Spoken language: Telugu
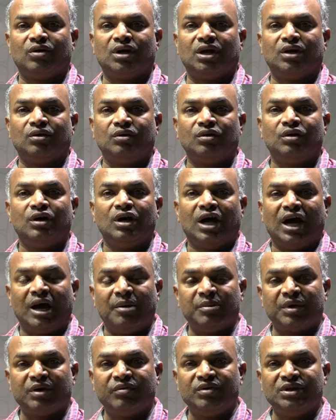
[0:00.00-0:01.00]
ఉన్నారు
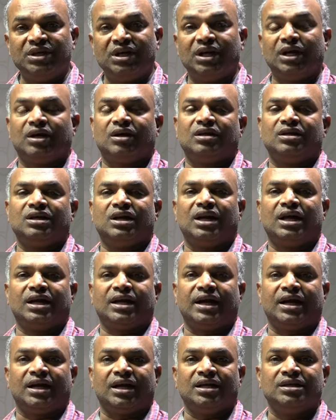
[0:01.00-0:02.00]
ఆమెకి విజయనగరం జిల్లా
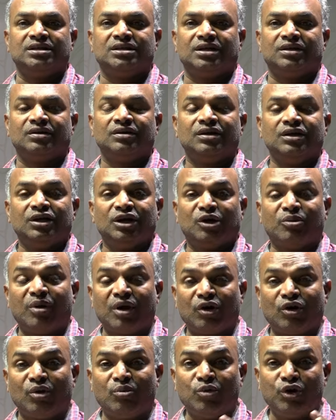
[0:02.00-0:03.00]
కేటాయించారు ఇక
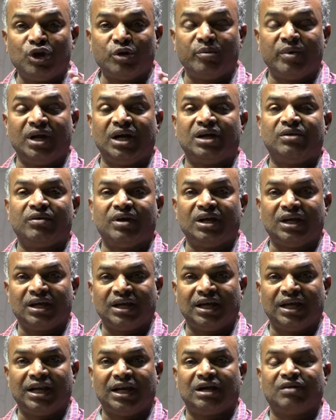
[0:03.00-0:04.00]
మరొక ముఖ్యమైనటువంటి
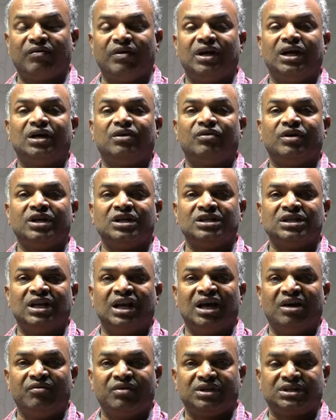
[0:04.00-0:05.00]
కీలకమైనటువంటి
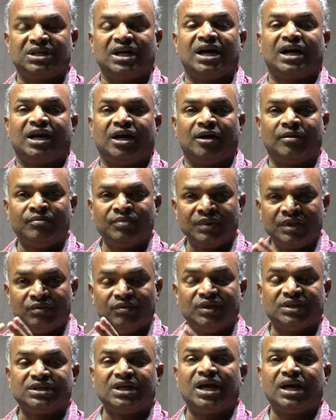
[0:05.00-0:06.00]
జిల్లా విశాఖ
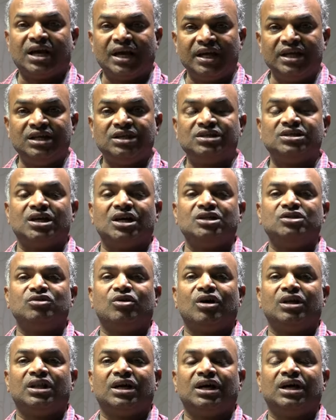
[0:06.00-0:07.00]
విశాఖ ఇన్ఛార్జ్
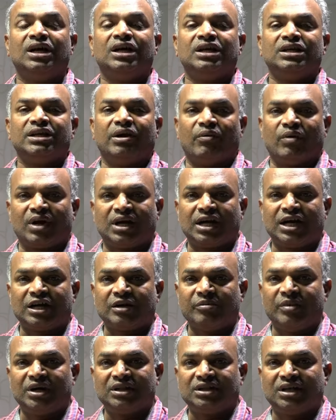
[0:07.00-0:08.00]
హోదా ఎవరు
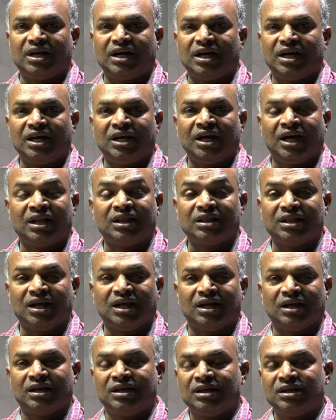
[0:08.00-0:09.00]
కట్టబెడతారని అంతా
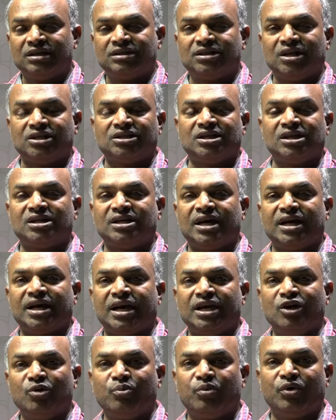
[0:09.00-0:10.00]
చర్చలు
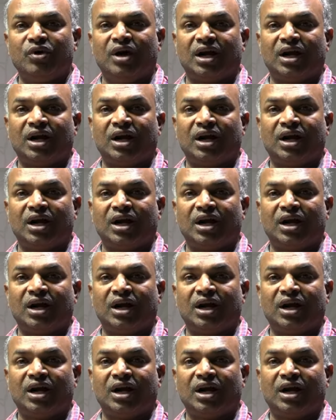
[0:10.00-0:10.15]
సాగాయి ఇప్పుడు